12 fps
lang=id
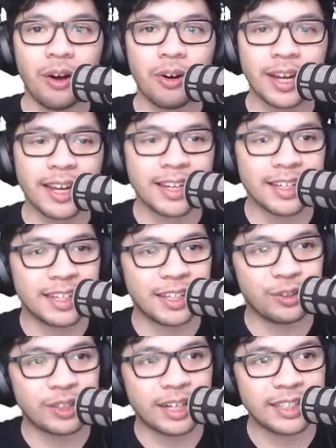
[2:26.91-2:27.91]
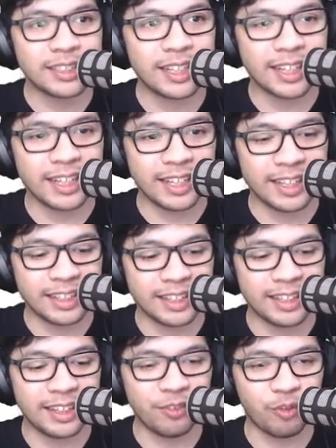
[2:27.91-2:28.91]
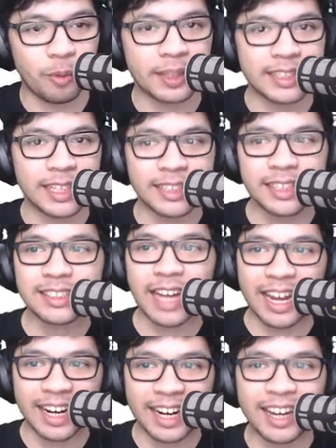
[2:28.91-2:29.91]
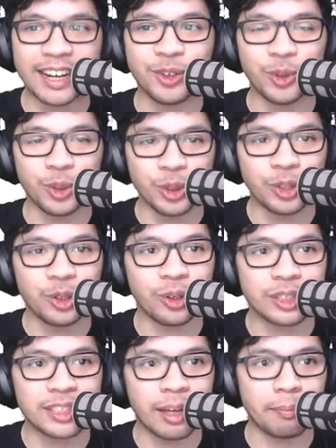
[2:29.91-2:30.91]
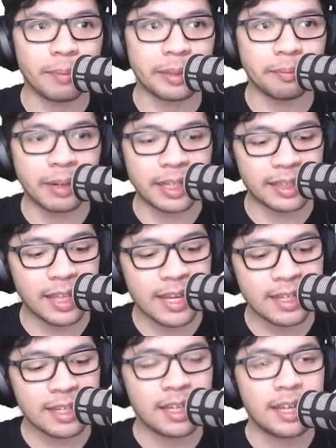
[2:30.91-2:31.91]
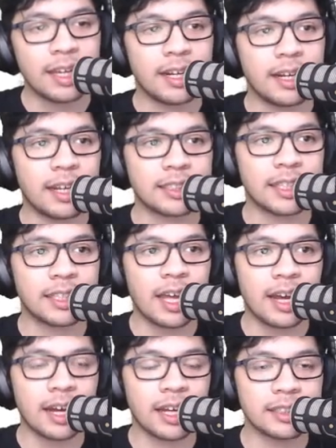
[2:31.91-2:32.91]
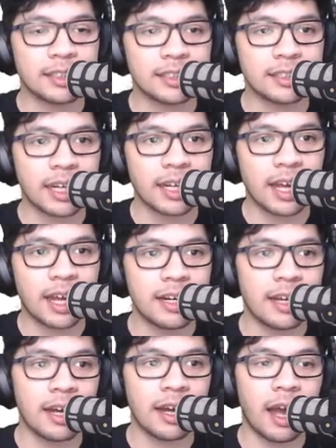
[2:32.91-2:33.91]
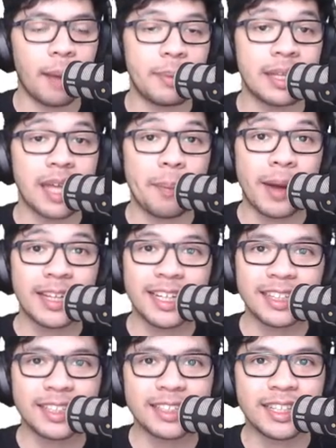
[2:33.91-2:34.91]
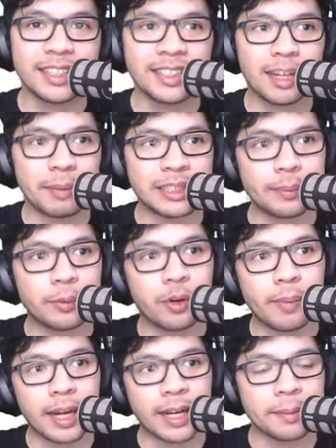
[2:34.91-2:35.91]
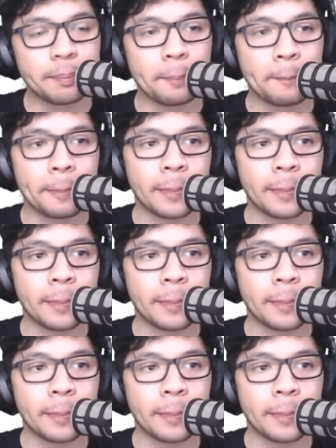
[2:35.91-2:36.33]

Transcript: Oke, itu tadi sedikit informasi aja cara untuk submit berita. Next kita akan cek ada update apa aja yang terjadi selama seminggu kemarin.